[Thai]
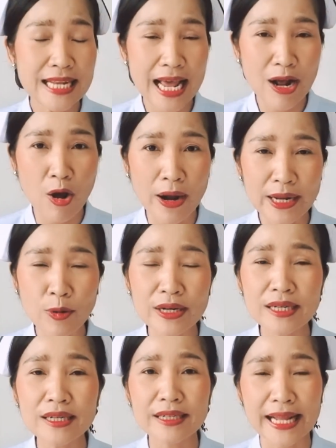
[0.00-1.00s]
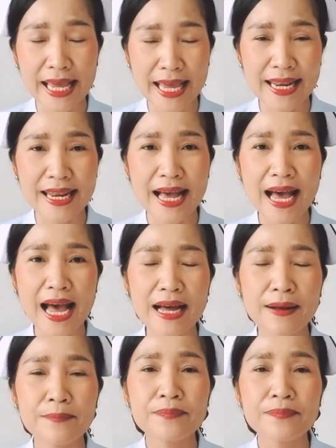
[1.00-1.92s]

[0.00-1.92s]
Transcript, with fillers: ได้ไปแสดงออกให้คนอื่นเห็นนะคะ